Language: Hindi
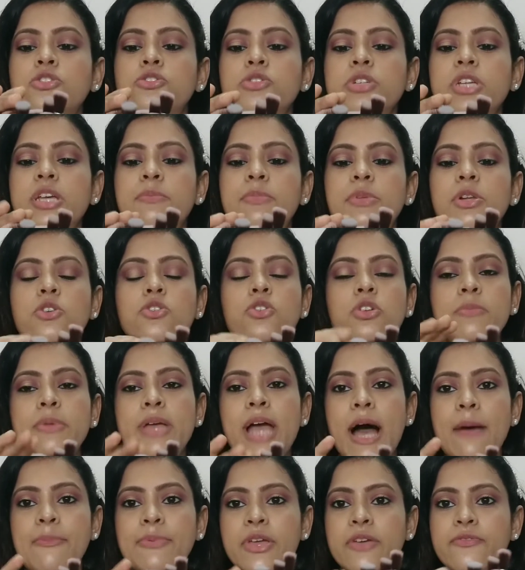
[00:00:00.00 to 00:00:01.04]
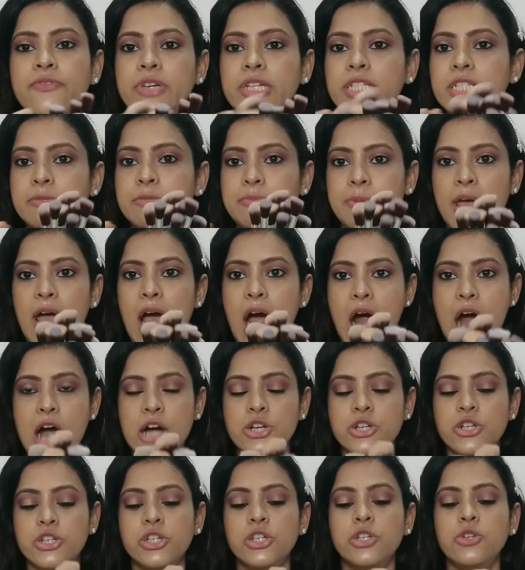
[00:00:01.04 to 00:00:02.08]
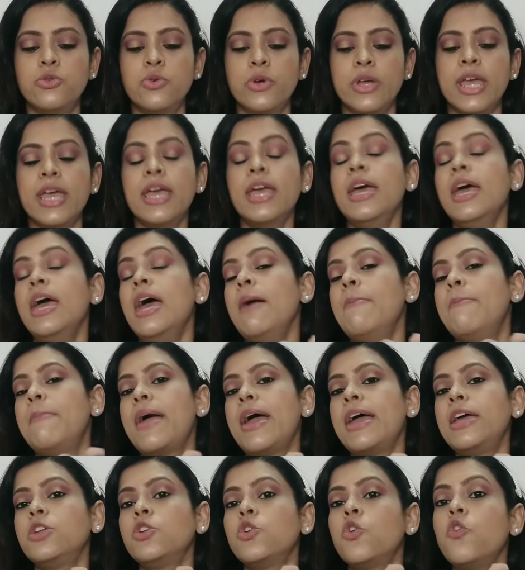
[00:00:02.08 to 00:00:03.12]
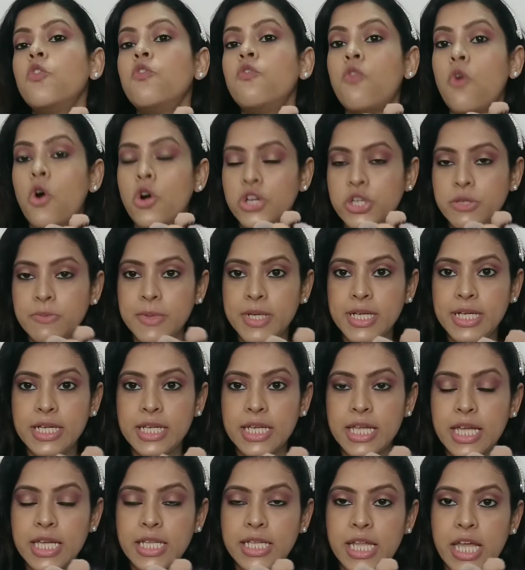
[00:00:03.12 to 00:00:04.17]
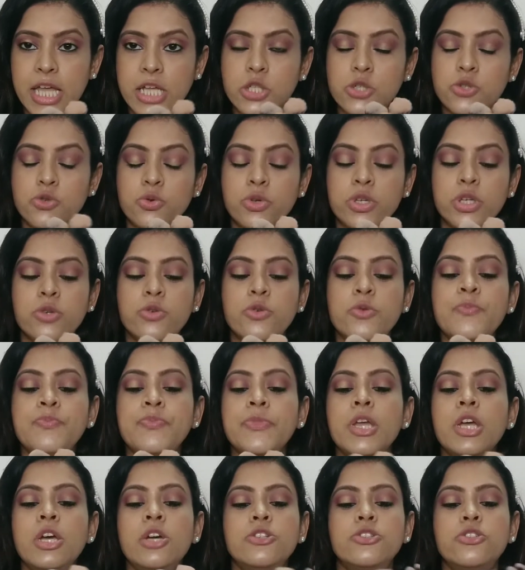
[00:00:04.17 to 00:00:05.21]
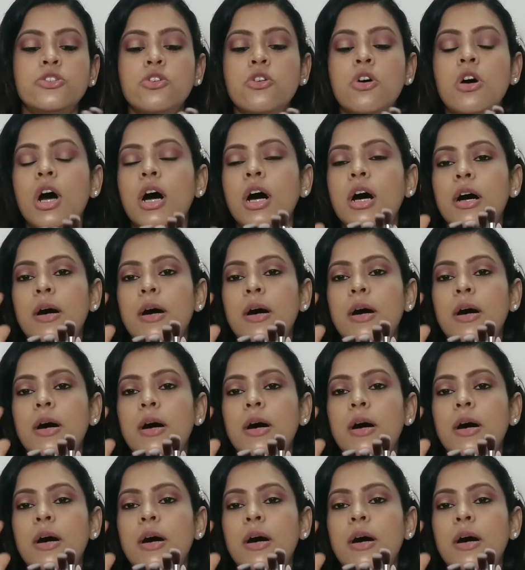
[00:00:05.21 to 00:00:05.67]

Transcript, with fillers: सो ये बिल्कुल भी आपके फेस पे हार्श नहीं होंगे मैं इनको वॉश भी करके देख चुकी हूँ सो